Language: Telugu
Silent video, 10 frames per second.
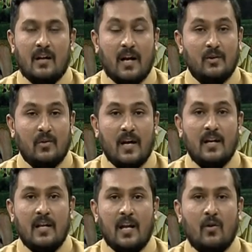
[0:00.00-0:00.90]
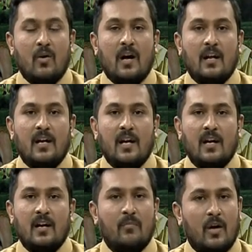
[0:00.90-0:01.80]
రైతు లేనిదే లోకానికి
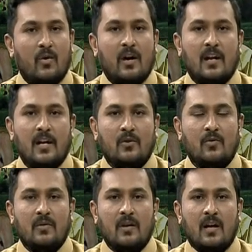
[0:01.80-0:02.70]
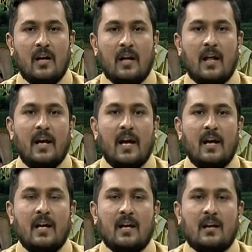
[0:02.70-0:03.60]
మనుగడ లేదు అలాగే
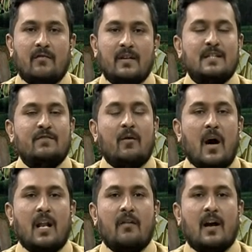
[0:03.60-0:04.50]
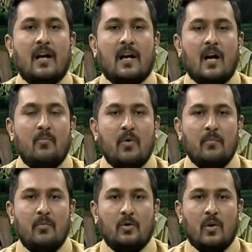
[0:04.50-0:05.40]
విశ్వ మానవాళి కడుపు
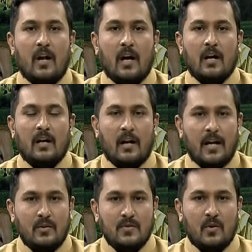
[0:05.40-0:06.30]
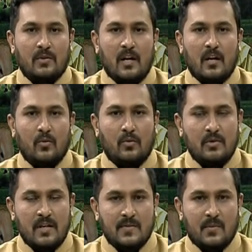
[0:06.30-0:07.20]
నింపుతోన్న రైతు సోదరుని గుర్తు
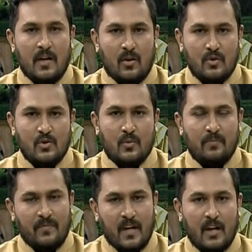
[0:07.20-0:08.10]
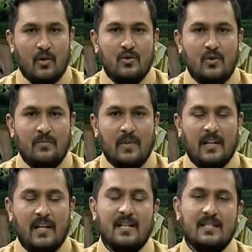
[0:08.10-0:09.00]
చేసుకునే రోజు ఈరోజు
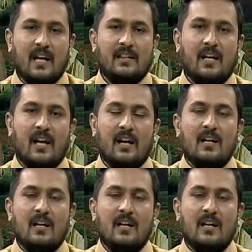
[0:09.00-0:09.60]
అదే జాతీయ